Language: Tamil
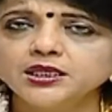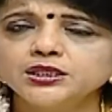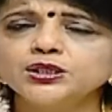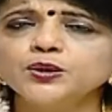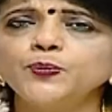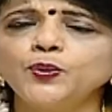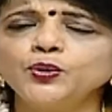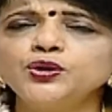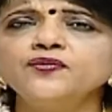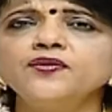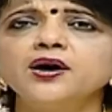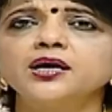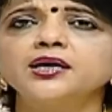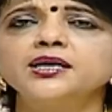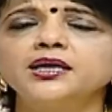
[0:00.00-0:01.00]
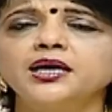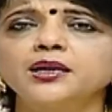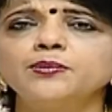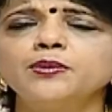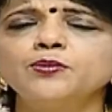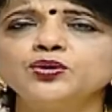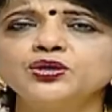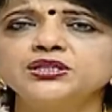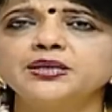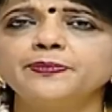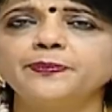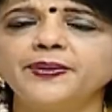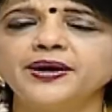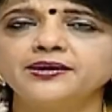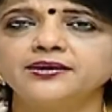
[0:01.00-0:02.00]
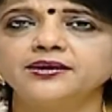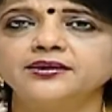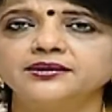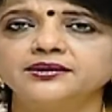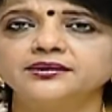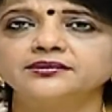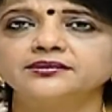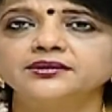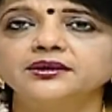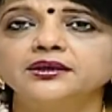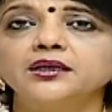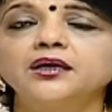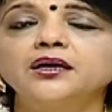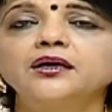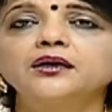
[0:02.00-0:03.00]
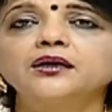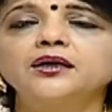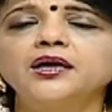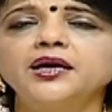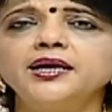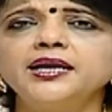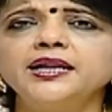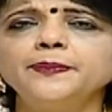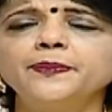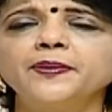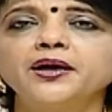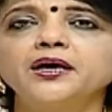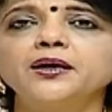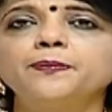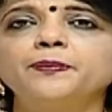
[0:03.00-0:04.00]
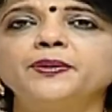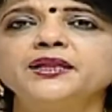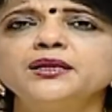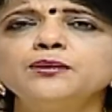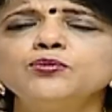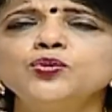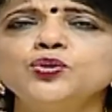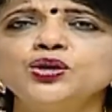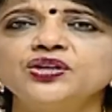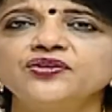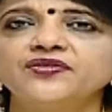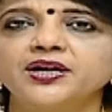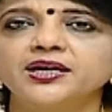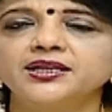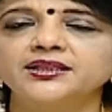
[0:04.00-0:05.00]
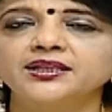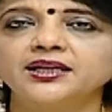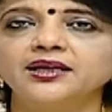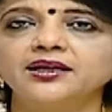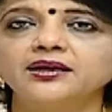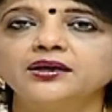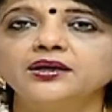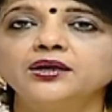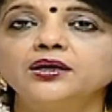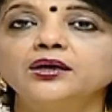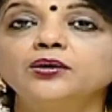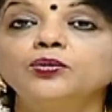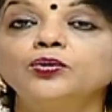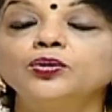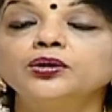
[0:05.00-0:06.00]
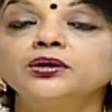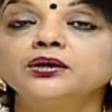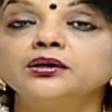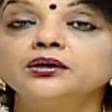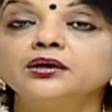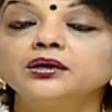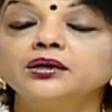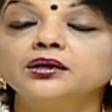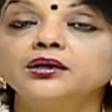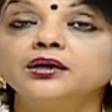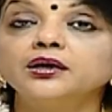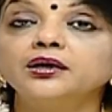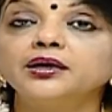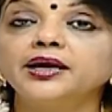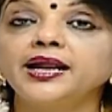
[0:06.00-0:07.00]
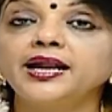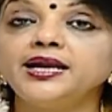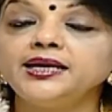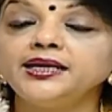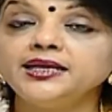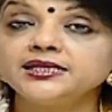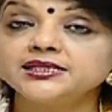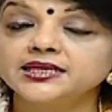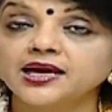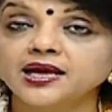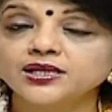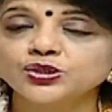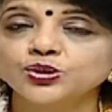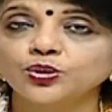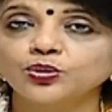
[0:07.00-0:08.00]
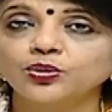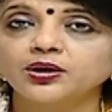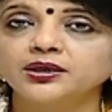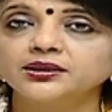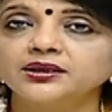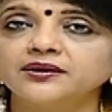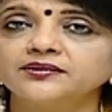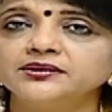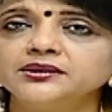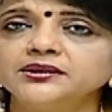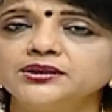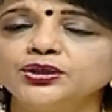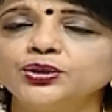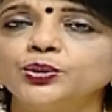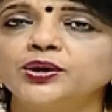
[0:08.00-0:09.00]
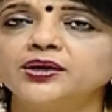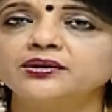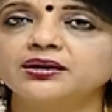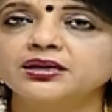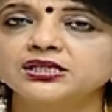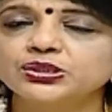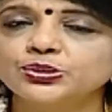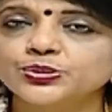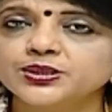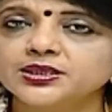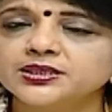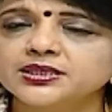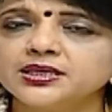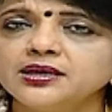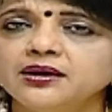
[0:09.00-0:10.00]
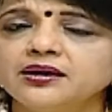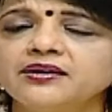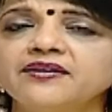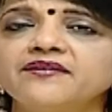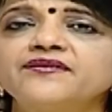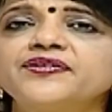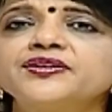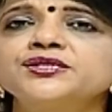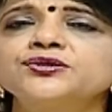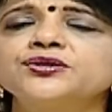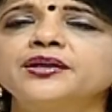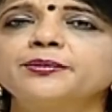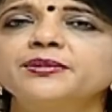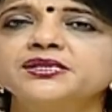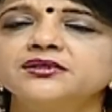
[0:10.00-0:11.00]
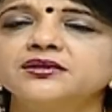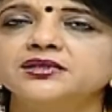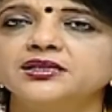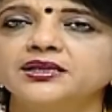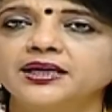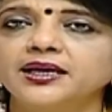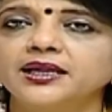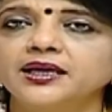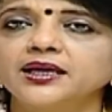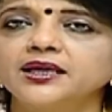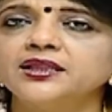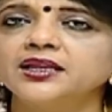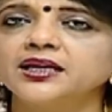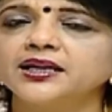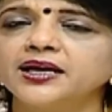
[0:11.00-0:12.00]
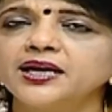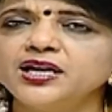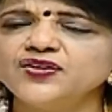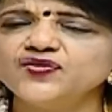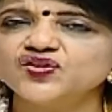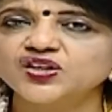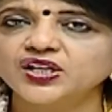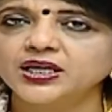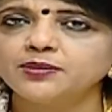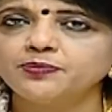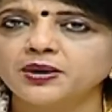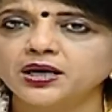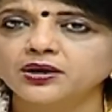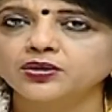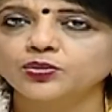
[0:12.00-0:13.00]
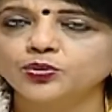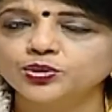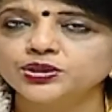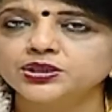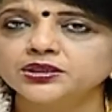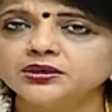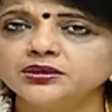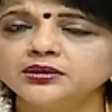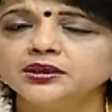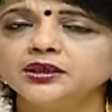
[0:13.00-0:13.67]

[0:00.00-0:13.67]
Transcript: ஸோ பொதுவாக கர்ப்பமுற்ற பெண்களுக்கு கண்டிப்பாக பதிமூன்று வாரத்தில் ஒரு என்டி ஸ்கேன் சொல்கிறோம் அதாவது நியூக்கல் டிரான்ஸ்லூசன்சி ஃபஸ்ட் ட்ரைமஸ்டர் ஸ்க்ரீனிங் இதில் ரெண்டு விஷயங்கள் பார்க்குறோம் ஒன்று